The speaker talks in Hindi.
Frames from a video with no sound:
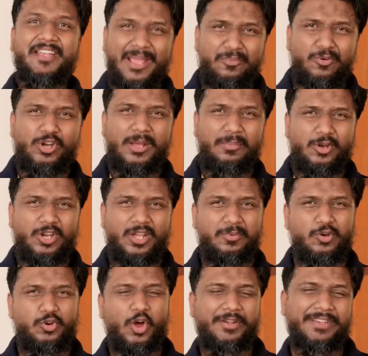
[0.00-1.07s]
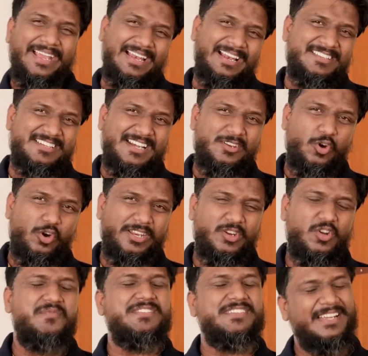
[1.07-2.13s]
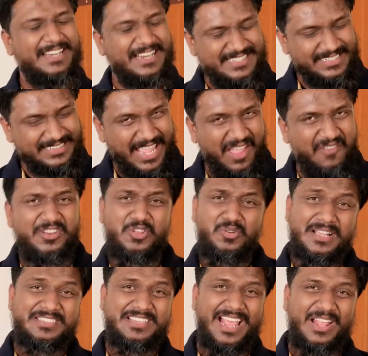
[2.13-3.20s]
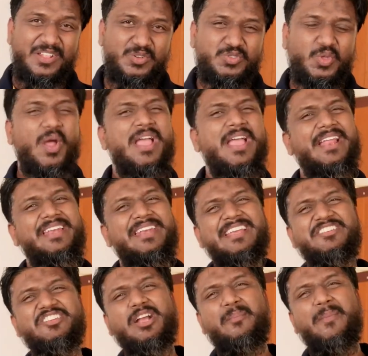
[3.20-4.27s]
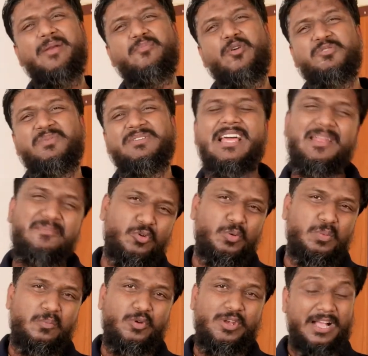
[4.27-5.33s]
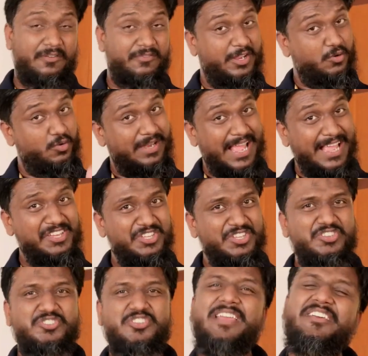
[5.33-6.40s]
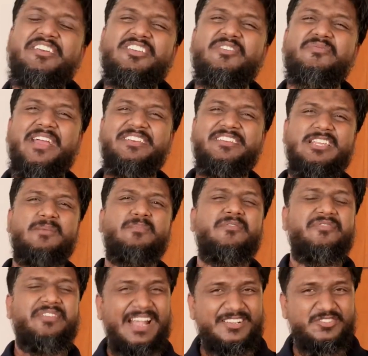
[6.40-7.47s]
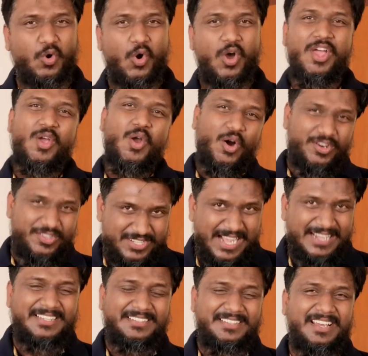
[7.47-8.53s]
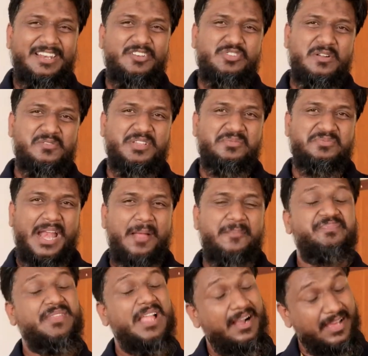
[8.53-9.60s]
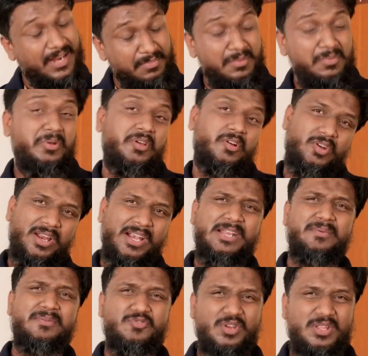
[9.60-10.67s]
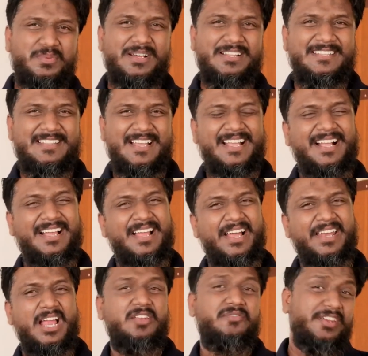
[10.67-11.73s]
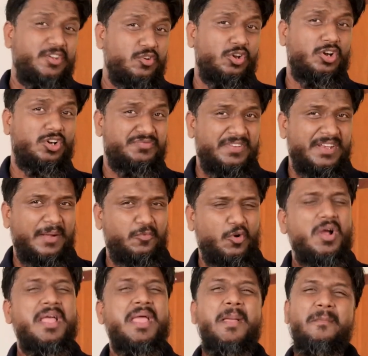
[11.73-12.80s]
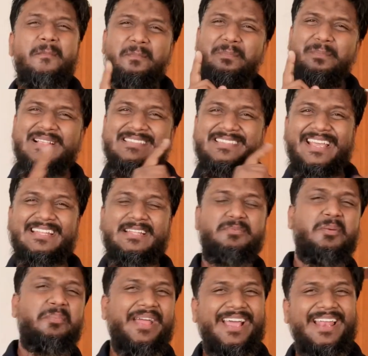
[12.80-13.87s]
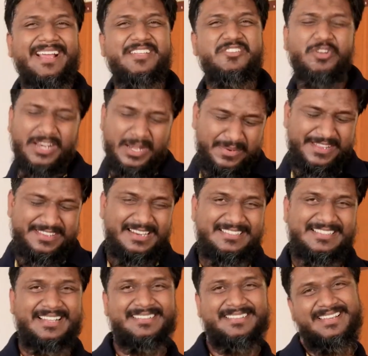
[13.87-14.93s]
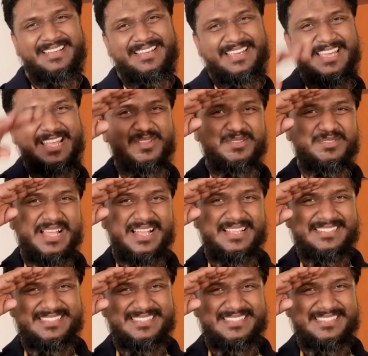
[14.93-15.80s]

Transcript: www.techingchat.in को विजिट कर सकते हैं वीडियो कैसे लगी दोस्तों नीचे कमेंट बॉक्स में बताना बिल्कुल मैं भूलिएगा वीडियो को लाइक कीजिए शेयर कीजिए इनवाइट कीजिए अपने फ्रेंड्स को और जाते जाते कर चैनल सब्सक्राइब अगर अभी भी नहीं और घंटे जरूर तो दबा दिए ताकि अगले आने वाली वीडियो नोटिफिकेशन आपको मिल सके तब तक अपना ख्याल रखिए जुड़े रिमेडिकल के साथ हिंदुस्तान